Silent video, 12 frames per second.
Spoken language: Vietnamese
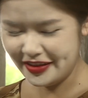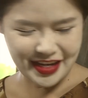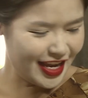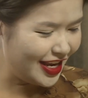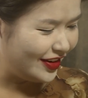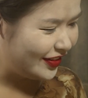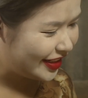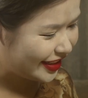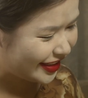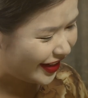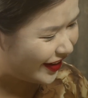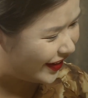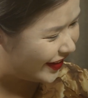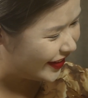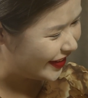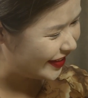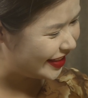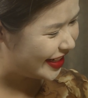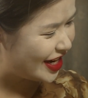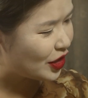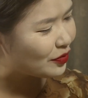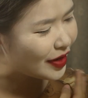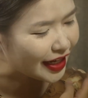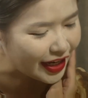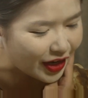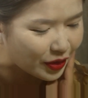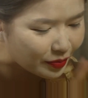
vừa y luôn trời ơi vừa y hung má cái coi